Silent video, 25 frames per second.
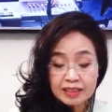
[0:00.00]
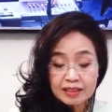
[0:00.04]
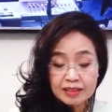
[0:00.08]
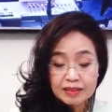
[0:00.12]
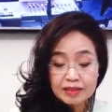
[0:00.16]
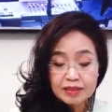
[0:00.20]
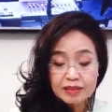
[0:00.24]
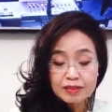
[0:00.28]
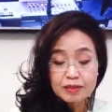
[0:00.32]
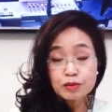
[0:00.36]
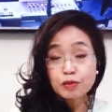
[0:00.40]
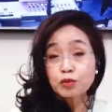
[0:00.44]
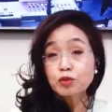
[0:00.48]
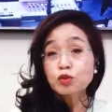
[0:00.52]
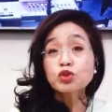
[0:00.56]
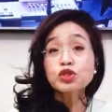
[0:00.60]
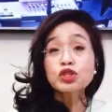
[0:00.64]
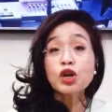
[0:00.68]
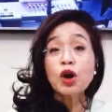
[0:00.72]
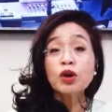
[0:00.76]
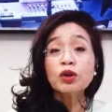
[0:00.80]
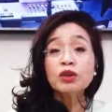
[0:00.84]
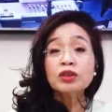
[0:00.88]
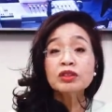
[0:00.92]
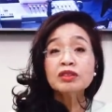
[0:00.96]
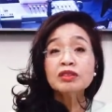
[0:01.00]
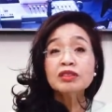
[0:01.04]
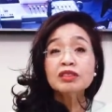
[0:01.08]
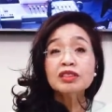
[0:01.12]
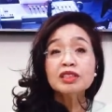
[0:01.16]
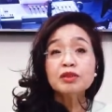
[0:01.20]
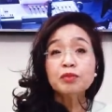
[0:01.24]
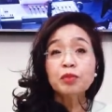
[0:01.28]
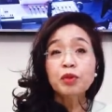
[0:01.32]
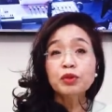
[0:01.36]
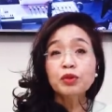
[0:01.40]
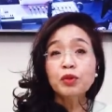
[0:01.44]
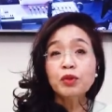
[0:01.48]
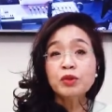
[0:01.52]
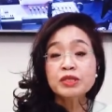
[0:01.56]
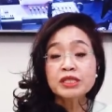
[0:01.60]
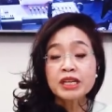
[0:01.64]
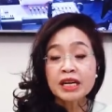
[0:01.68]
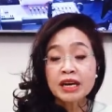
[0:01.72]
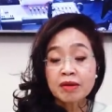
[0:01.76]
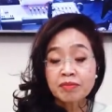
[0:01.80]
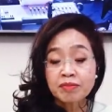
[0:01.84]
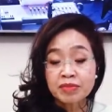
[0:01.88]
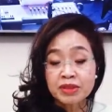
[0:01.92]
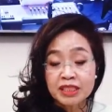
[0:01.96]
어, 우선 그 보통
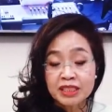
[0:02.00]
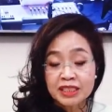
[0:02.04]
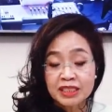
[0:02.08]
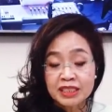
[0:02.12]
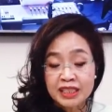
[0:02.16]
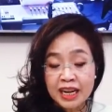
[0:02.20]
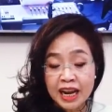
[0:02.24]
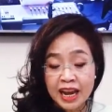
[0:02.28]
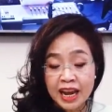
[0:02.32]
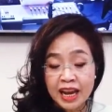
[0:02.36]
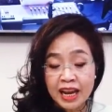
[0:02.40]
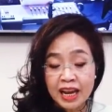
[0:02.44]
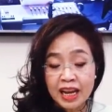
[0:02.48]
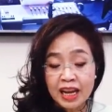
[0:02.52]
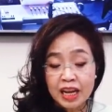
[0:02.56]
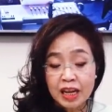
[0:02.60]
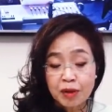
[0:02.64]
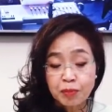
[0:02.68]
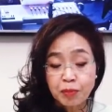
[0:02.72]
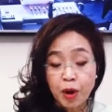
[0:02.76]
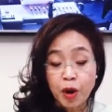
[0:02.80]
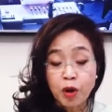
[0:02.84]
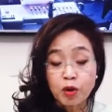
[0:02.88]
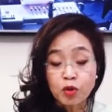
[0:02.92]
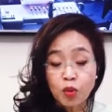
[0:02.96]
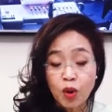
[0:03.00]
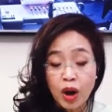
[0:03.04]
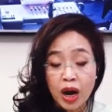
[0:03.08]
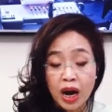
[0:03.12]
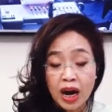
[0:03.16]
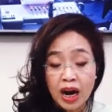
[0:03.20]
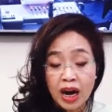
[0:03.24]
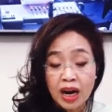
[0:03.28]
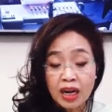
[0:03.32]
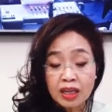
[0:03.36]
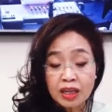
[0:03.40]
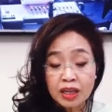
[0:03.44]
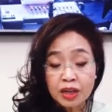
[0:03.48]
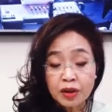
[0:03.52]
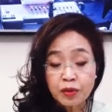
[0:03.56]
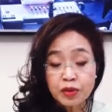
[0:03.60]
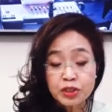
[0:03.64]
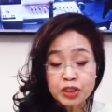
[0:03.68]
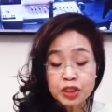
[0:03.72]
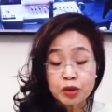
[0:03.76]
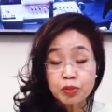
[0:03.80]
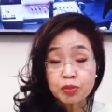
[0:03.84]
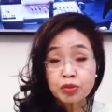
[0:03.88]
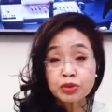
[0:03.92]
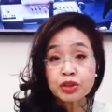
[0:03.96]
사람들의 변화
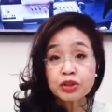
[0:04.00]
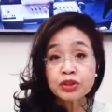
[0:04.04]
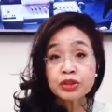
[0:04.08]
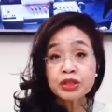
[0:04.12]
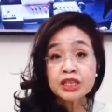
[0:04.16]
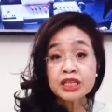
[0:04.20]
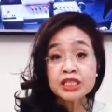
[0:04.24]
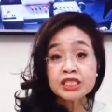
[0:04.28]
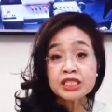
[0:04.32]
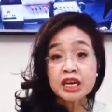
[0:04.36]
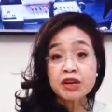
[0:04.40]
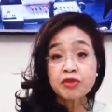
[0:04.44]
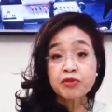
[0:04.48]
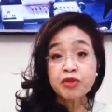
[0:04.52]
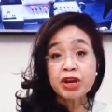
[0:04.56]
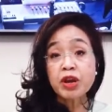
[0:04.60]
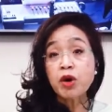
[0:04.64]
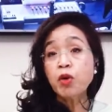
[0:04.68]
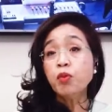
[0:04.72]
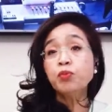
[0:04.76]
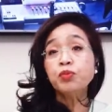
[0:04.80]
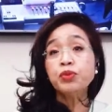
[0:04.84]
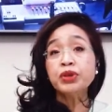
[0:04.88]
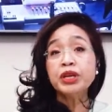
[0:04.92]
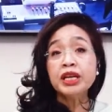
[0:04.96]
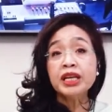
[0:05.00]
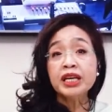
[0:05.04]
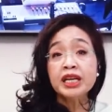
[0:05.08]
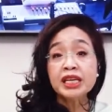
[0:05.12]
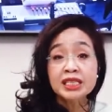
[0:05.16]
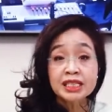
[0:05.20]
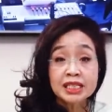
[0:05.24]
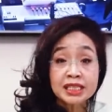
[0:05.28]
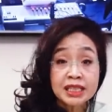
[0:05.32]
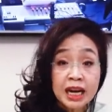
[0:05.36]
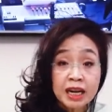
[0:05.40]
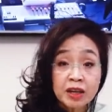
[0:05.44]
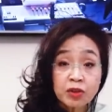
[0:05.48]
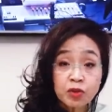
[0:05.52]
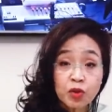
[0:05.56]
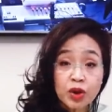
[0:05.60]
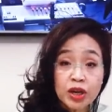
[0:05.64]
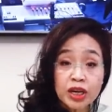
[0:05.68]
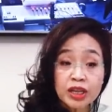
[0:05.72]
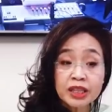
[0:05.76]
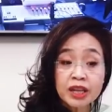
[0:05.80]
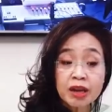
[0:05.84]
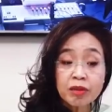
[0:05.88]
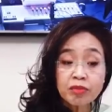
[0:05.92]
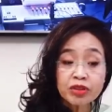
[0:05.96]
그리고 지금부터는 이제 리오프닝이
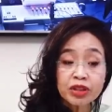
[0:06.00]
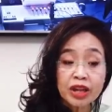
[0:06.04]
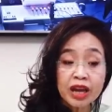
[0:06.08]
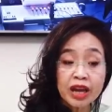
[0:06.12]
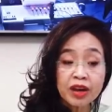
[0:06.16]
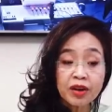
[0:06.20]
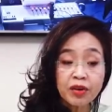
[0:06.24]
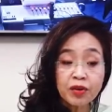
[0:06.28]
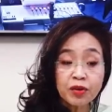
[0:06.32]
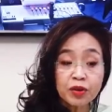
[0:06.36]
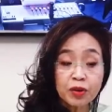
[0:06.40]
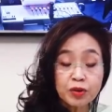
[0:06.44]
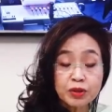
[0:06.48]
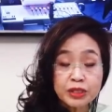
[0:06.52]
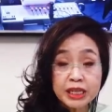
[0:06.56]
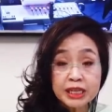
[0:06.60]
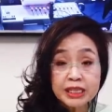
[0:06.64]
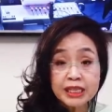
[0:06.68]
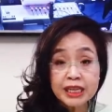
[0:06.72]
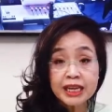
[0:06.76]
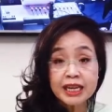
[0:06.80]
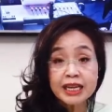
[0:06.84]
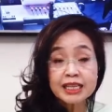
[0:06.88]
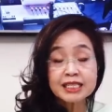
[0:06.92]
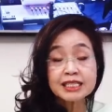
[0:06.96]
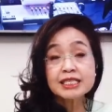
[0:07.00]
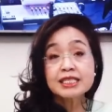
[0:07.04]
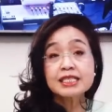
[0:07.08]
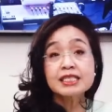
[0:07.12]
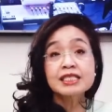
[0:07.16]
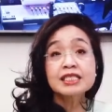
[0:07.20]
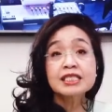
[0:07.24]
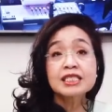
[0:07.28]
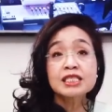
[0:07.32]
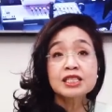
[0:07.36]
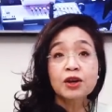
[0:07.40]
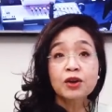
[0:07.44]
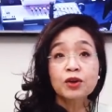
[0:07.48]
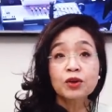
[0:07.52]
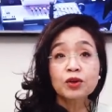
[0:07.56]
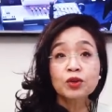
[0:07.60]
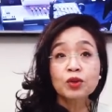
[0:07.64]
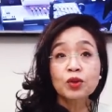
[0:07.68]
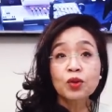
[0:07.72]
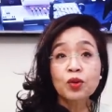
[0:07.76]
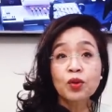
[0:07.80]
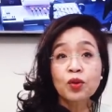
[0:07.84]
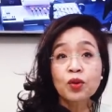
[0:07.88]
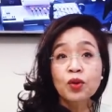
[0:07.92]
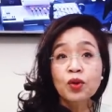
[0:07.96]
시작되기 때문에요. 로스앤젤레스
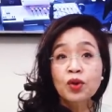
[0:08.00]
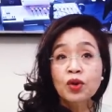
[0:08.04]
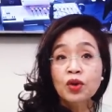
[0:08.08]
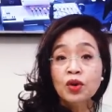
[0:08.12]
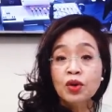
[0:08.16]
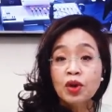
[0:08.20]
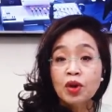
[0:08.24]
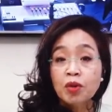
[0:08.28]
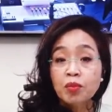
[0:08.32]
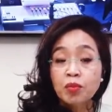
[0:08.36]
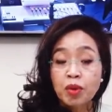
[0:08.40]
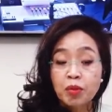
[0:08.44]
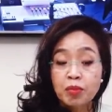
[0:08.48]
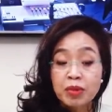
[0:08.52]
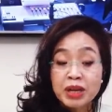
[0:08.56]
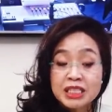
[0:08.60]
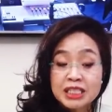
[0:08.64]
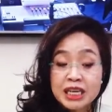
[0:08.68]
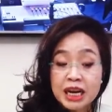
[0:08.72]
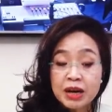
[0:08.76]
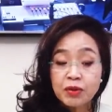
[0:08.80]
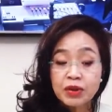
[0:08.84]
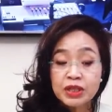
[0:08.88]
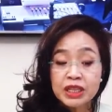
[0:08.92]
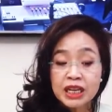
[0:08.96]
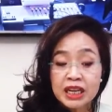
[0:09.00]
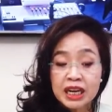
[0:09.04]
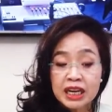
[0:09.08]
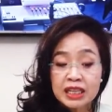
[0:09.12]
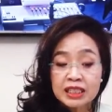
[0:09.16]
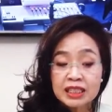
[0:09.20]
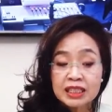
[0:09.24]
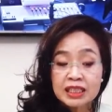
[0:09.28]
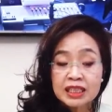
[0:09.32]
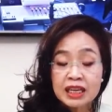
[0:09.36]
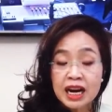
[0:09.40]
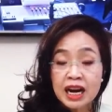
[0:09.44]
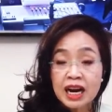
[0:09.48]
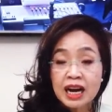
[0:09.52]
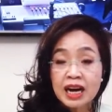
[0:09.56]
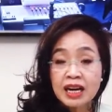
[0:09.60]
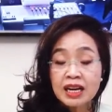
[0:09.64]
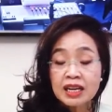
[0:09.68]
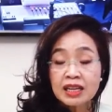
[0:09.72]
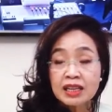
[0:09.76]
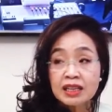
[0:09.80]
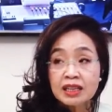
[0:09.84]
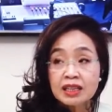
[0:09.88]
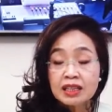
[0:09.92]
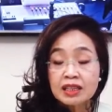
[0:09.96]
지역도 뭐
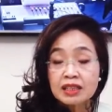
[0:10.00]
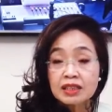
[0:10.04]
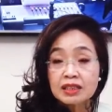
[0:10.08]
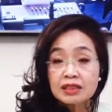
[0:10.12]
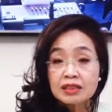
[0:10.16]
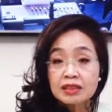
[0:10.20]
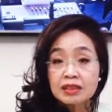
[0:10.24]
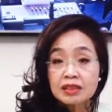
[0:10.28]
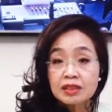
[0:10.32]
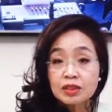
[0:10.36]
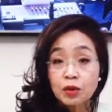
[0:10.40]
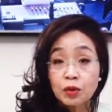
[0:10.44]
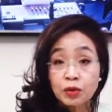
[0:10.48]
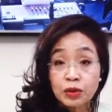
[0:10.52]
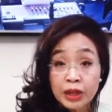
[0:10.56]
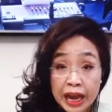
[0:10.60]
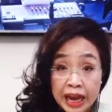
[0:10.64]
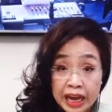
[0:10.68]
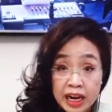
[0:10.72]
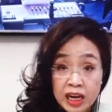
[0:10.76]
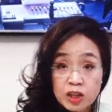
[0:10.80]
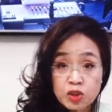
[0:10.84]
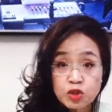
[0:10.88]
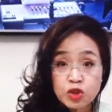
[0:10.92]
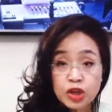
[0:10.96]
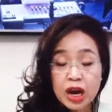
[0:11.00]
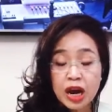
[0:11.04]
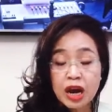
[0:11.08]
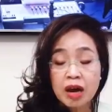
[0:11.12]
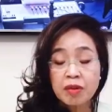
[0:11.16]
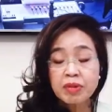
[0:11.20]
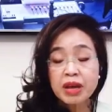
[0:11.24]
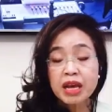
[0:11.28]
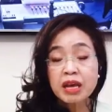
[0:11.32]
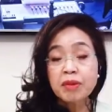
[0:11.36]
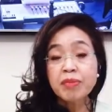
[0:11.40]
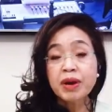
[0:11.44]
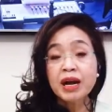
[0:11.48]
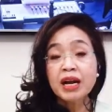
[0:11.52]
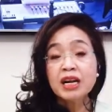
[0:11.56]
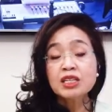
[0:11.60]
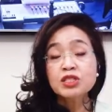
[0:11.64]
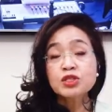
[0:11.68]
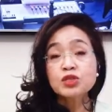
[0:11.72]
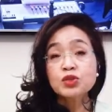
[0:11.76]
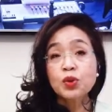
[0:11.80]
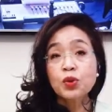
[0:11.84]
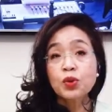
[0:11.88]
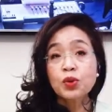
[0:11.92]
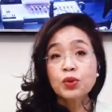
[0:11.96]
미장원이라든가 어, 또 네일샵,
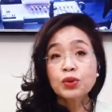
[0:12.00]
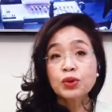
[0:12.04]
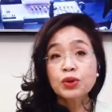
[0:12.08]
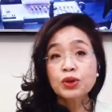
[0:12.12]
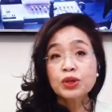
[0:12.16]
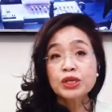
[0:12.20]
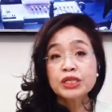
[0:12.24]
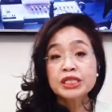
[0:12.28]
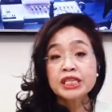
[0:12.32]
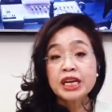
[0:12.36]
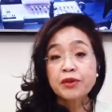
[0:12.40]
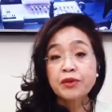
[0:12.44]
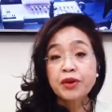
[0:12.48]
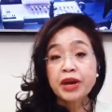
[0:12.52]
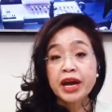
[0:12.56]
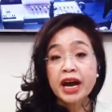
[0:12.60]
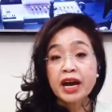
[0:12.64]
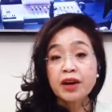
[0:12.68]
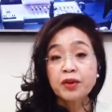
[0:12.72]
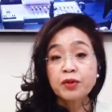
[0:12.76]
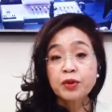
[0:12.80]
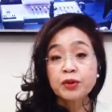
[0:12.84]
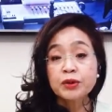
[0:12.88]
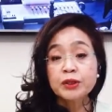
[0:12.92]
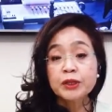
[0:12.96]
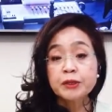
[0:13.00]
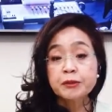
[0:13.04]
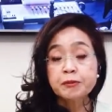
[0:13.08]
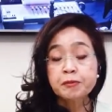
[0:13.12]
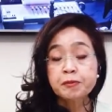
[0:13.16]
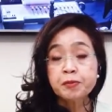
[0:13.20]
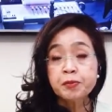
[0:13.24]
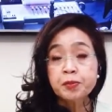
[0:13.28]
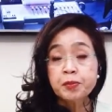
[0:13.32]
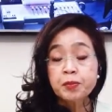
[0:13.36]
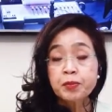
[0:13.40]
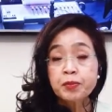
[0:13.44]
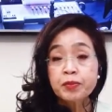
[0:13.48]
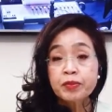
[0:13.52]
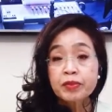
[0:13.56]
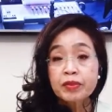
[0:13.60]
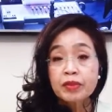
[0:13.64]
이발소를 제외하고는